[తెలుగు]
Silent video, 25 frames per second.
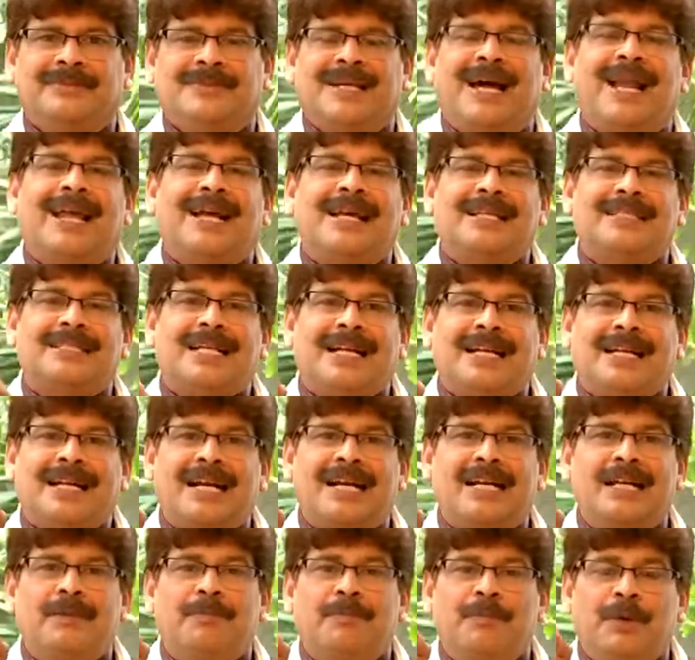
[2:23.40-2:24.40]
అలాగే
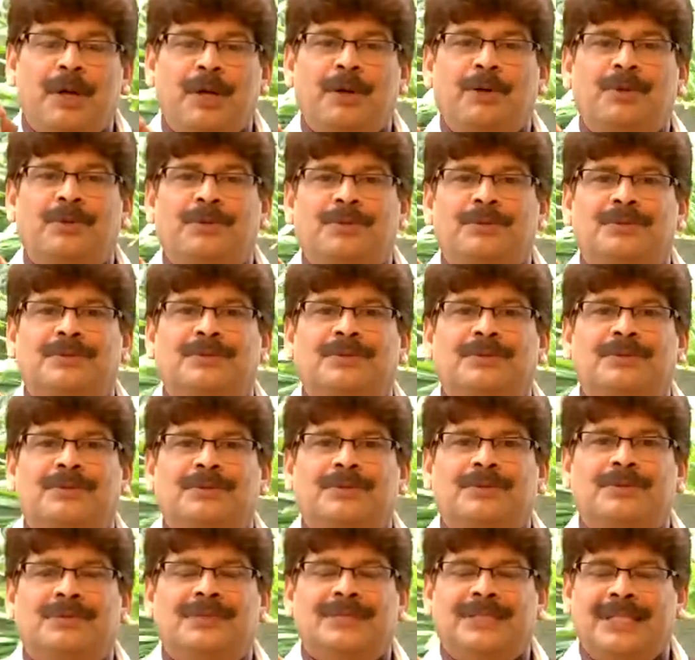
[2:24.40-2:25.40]
చక్కటి పెరుగు
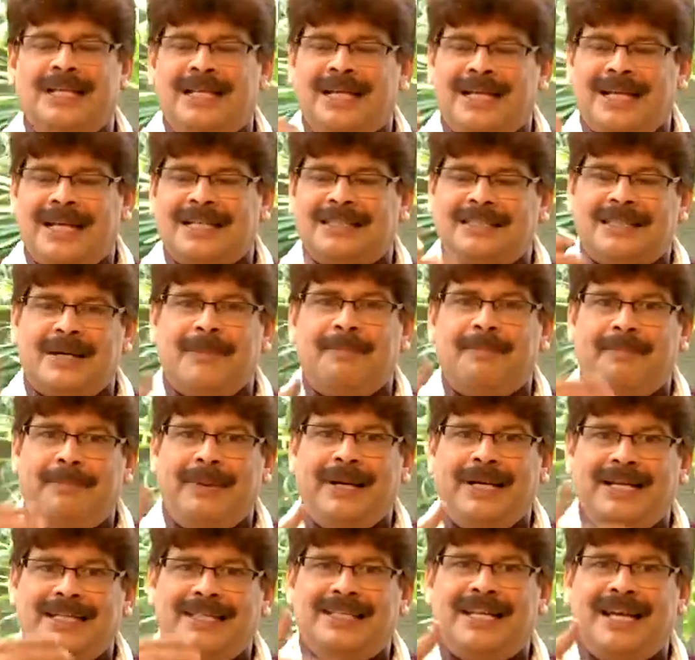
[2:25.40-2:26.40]
దీన్ని కాస్త
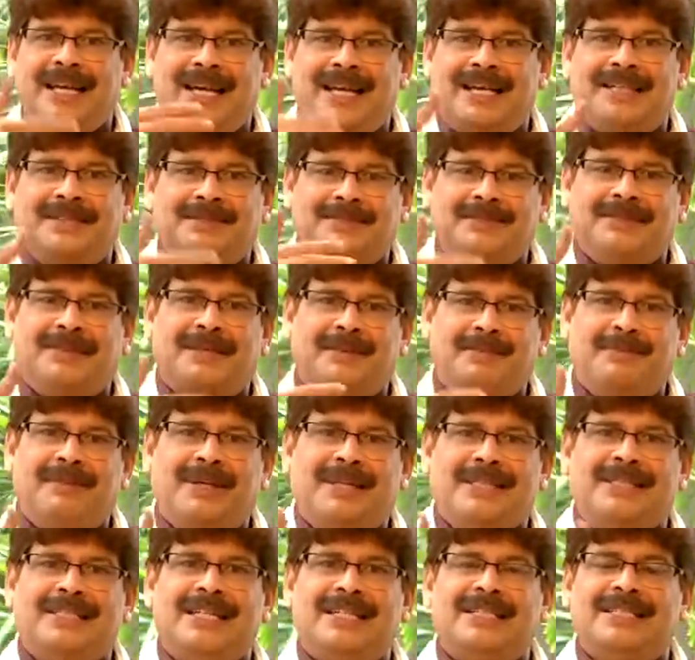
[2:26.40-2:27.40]
బీట్ చేయాలి
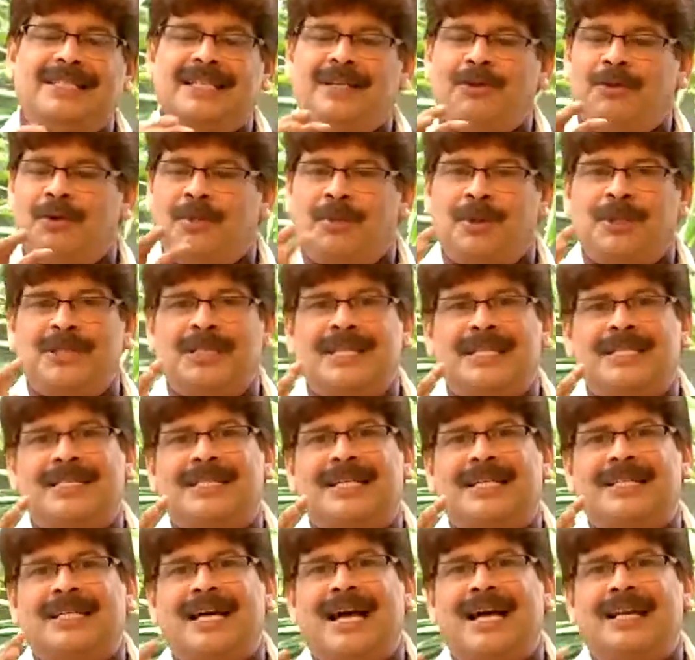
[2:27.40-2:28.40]
బీట్ చేసి
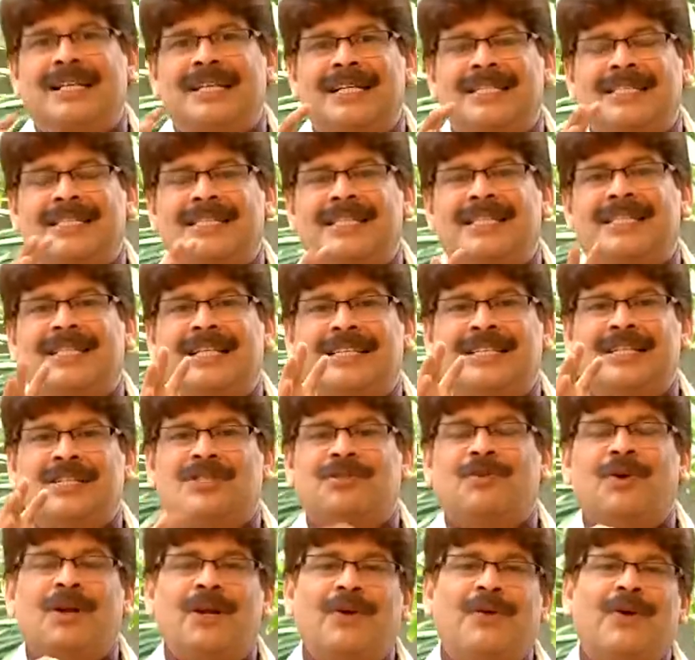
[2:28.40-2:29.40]
హోమోజినస్గా తయారు చేసి సిద్ధం
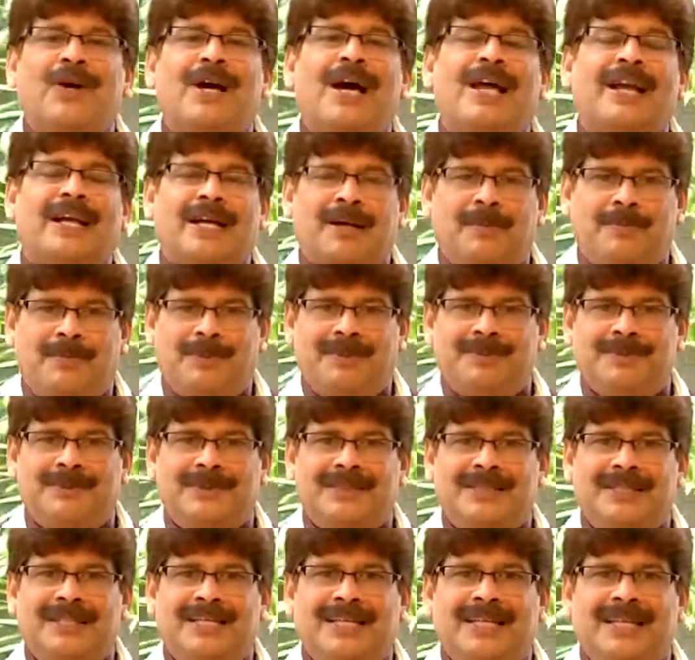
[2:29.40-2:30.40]
చేసుకోవాలి ఒక అరకప్పు
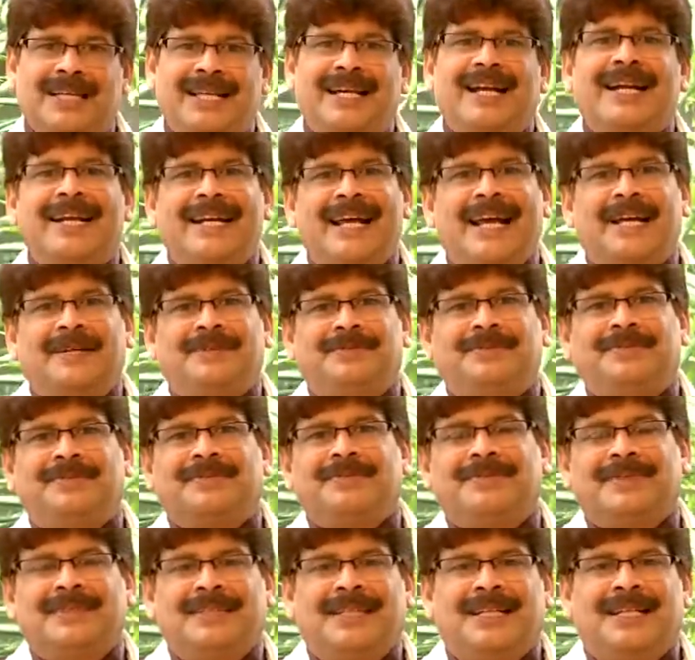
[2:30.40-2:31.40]
ఈ రెండే
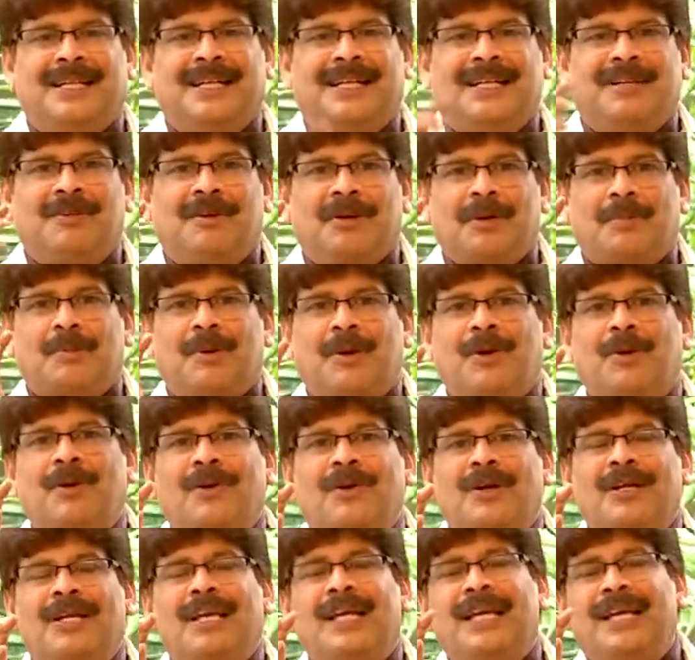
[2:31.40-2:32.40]
ఒక
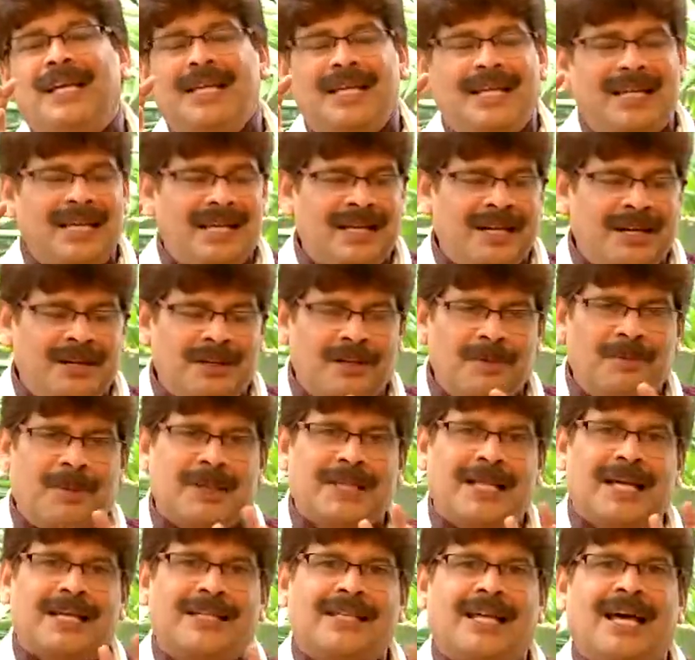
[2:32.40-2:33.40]
బౌల్లోకి ఈ రెండు
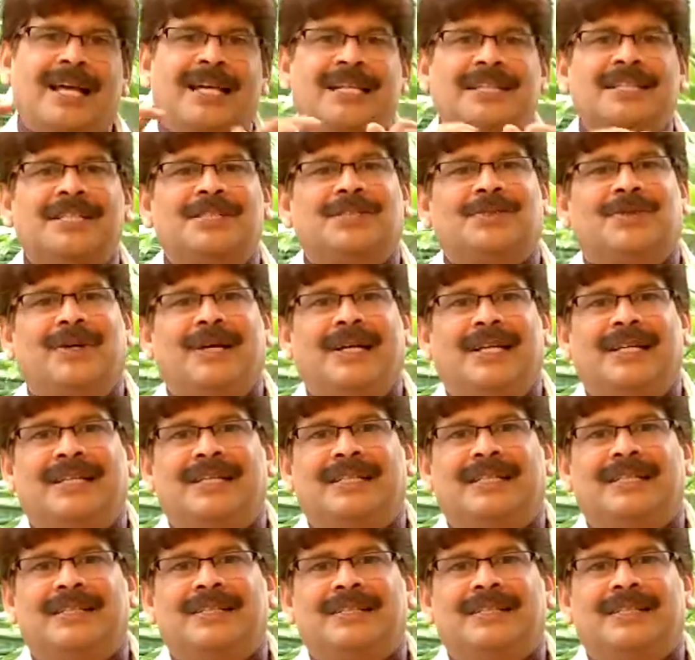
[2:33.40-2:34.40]
పదార్థాలని తీసుకోండి
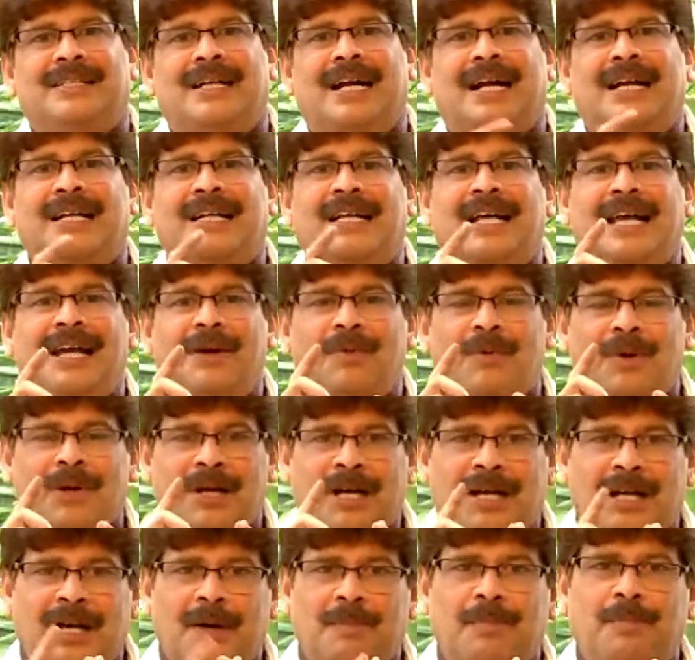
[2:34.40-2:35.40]
అంటే
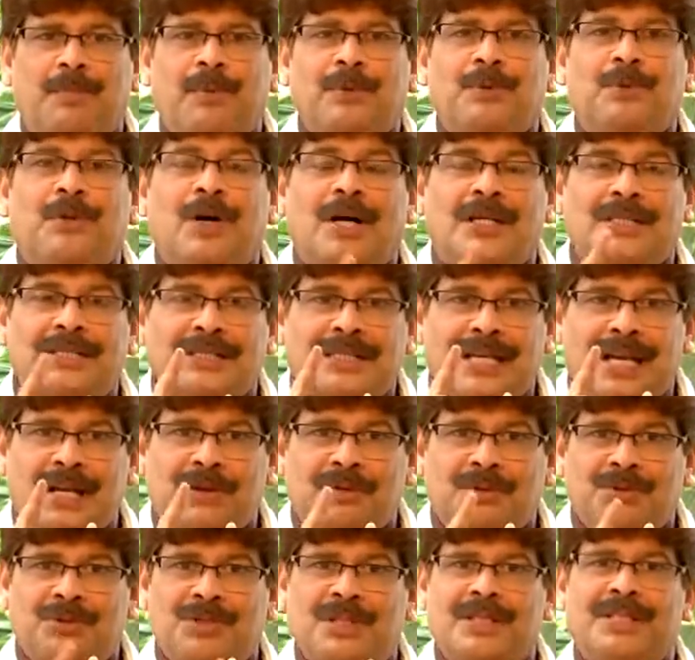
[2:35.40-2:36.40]
ఒక కప్పు దోసకాయ
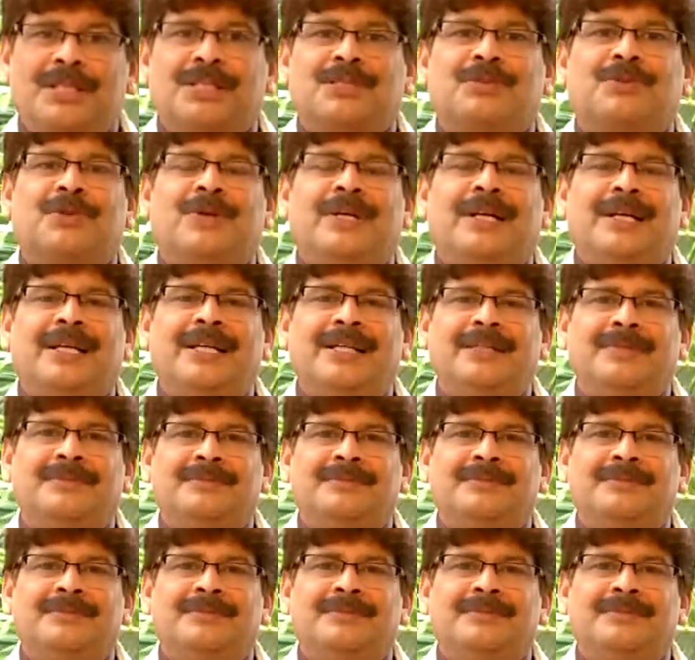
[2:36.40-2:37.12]
గుజ్జును తీసుకోండి